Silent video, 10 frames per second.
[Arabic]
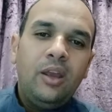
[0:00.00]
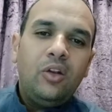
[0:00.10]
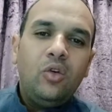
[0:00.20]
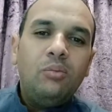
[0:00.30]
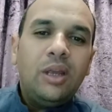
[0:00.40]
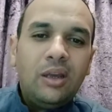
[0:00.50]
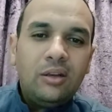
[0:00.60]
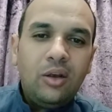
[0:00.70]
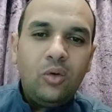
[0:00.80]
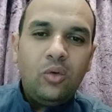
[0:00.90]
إن هم
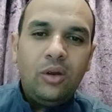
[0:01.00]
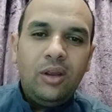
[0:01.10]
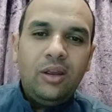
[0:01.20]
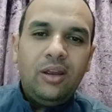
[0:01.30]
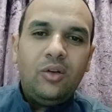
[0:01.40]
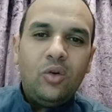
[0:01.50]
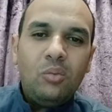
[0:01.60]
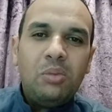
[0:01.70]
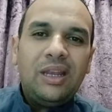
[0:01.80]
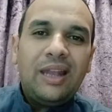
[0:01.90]
يقدروا إن
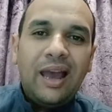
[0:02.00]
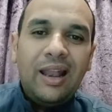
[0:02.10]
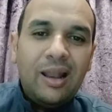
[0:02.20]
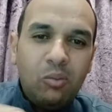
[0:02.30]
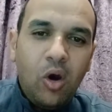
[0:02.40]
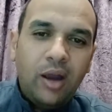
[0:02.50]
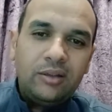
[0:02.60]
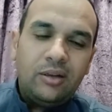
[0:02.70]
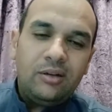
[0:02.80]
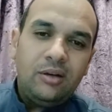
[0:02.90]
هم يتعلموا
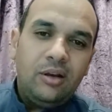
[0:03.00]
أكتر